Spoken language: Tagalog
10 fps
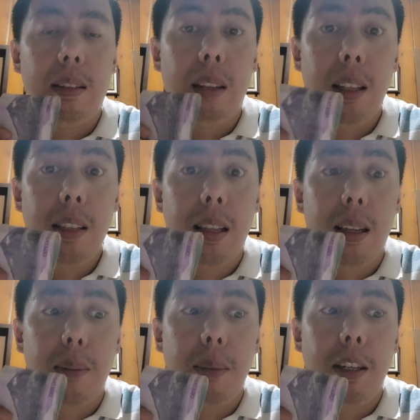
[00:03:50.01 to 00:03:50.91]
Next
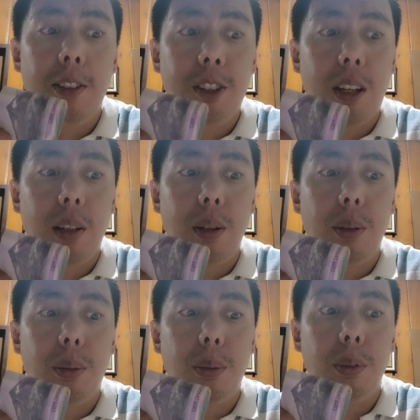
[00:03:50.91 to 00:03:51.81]
time, i-check
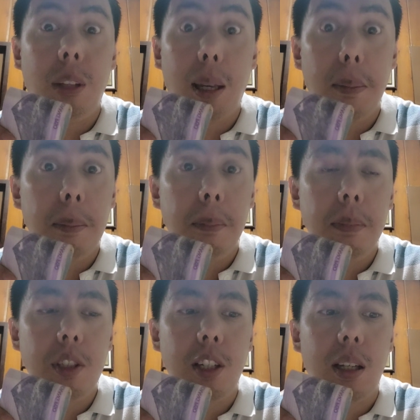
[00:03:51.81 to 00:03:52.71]
yung name
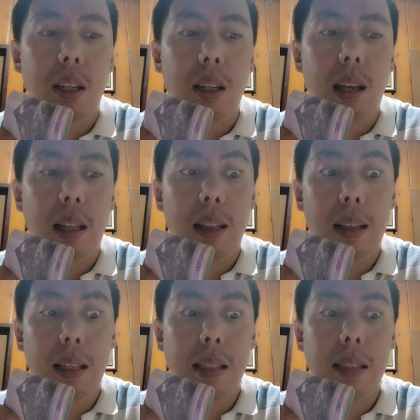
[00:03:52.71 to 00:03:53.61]
tsaka
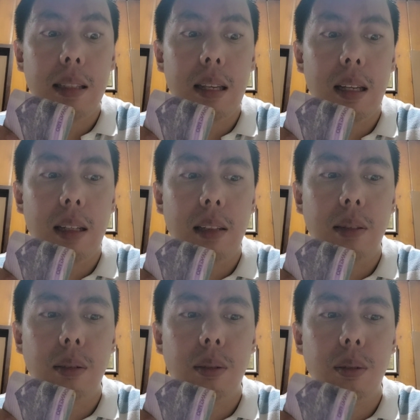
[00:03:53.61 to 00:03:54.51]
address
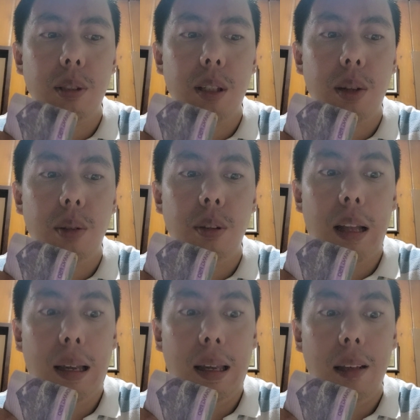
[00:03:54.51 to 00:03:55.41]
ng kung sino yung
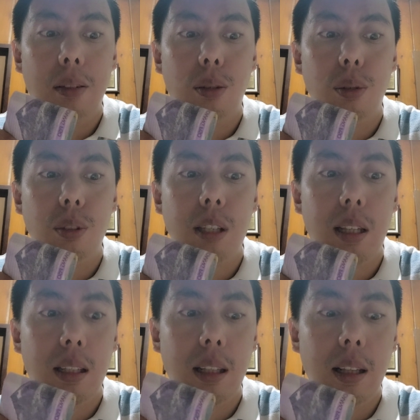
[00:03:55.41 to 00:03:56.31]
client, kung
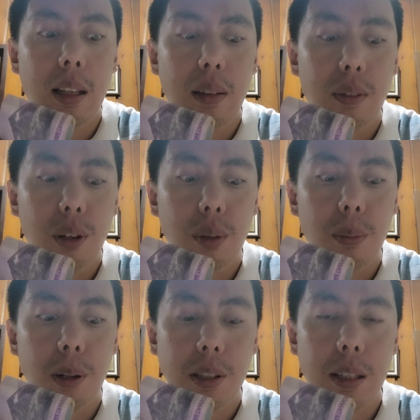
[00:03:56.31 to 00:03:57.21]
saan i-deliver
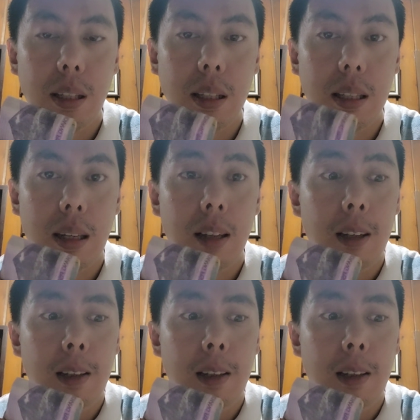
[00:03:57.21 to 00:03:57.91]
yung parcel. Kasi